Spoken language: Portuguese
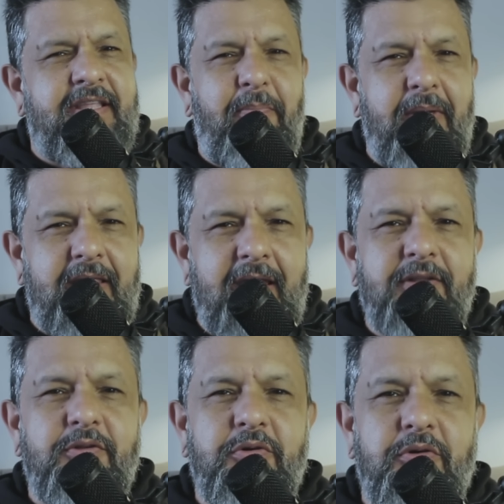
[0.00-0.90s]

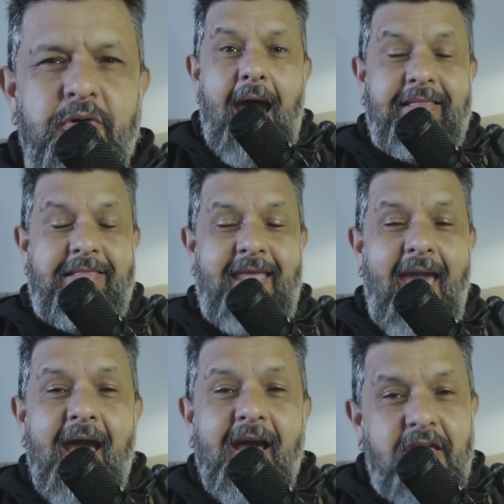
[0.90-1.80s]
dependendo a
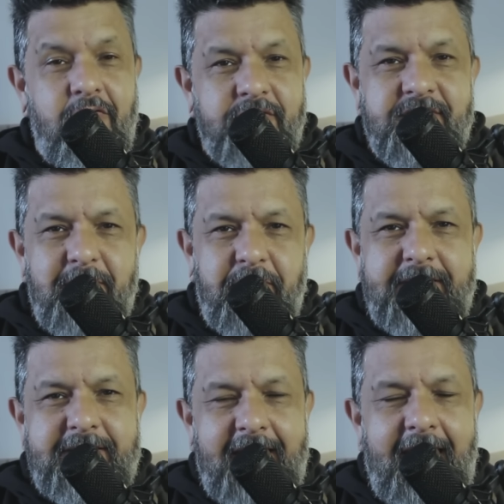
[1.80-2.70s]
terra que você
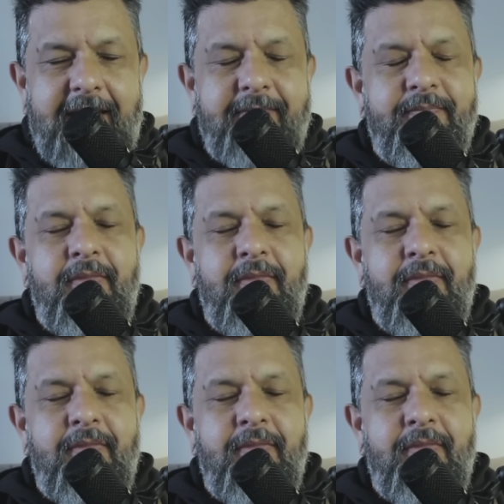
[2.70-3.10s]
plantar,